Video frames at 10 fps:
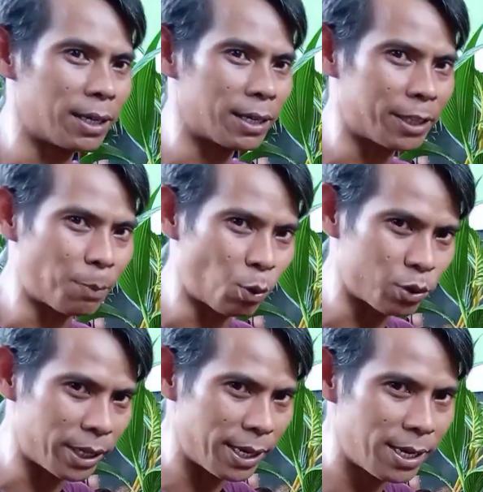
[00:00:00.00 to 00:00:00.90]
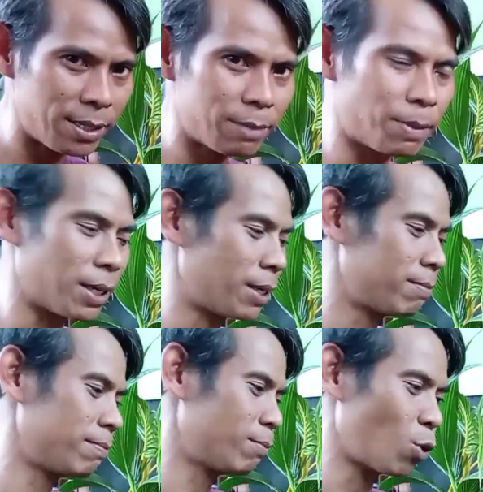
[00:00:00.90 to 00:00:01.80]
kita proses
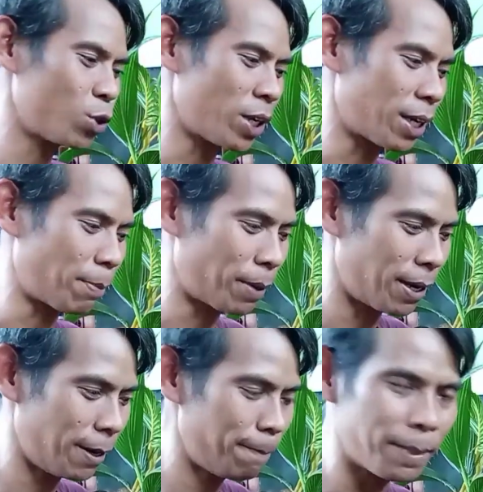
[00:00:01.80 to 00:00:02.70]
bikin bose kelapa